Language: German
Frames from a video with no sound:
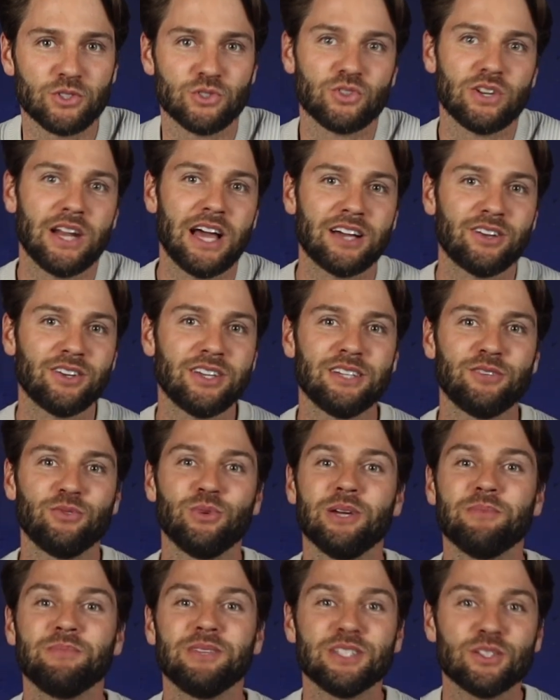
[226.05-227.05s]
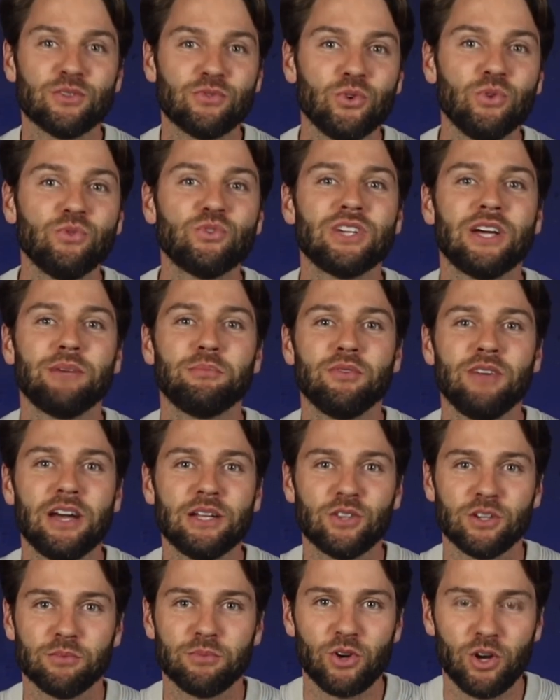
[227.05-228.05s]
Und solange du eben diese fünf stern
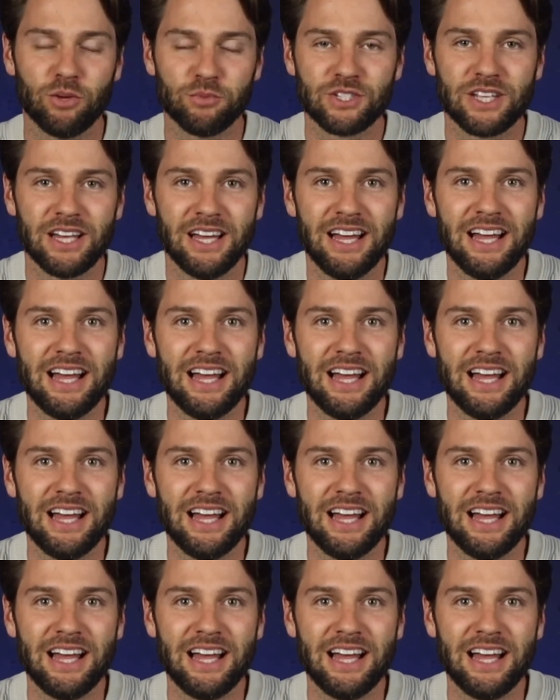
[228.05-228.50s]
bekommst,